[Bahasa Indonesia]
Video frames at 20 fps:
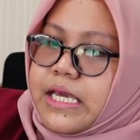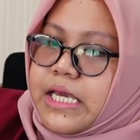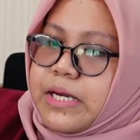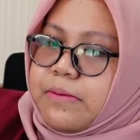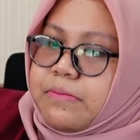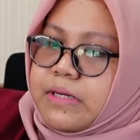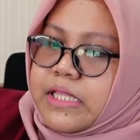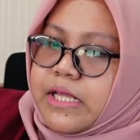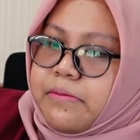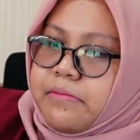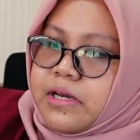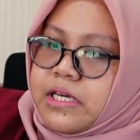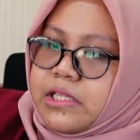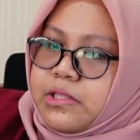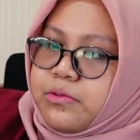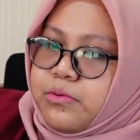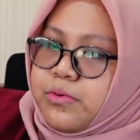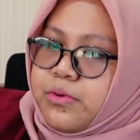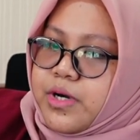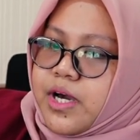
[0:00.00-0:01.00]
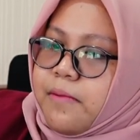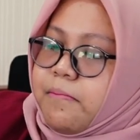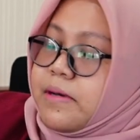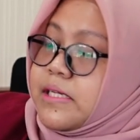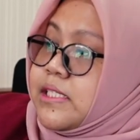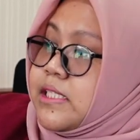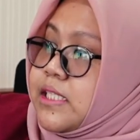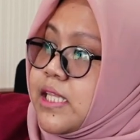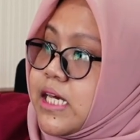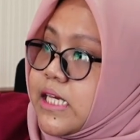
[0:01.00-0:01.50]
Yang pertama itu
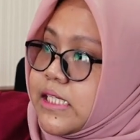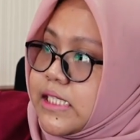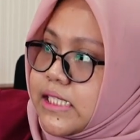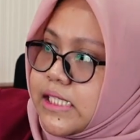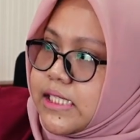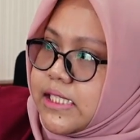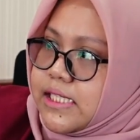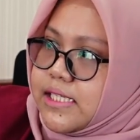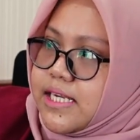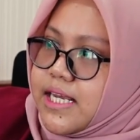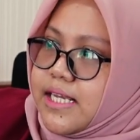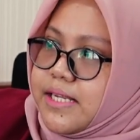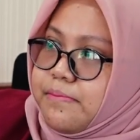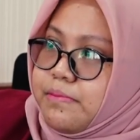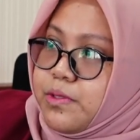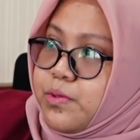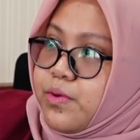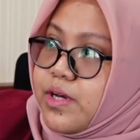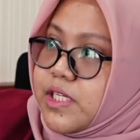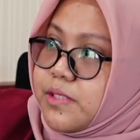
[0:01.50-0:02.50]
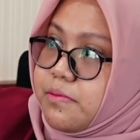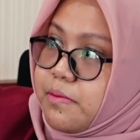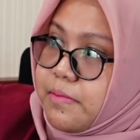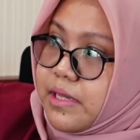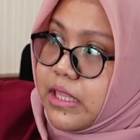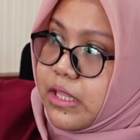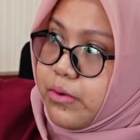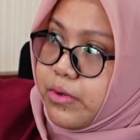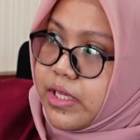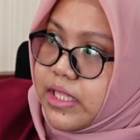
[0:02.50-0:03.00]
kapasitas dari petugas
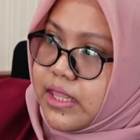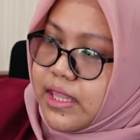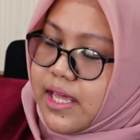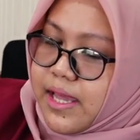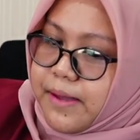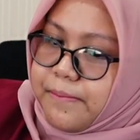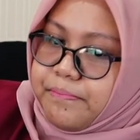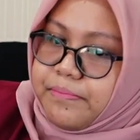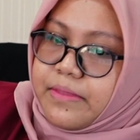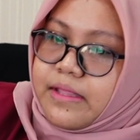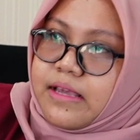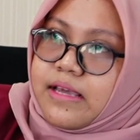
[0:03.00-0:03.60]
pemantau kita.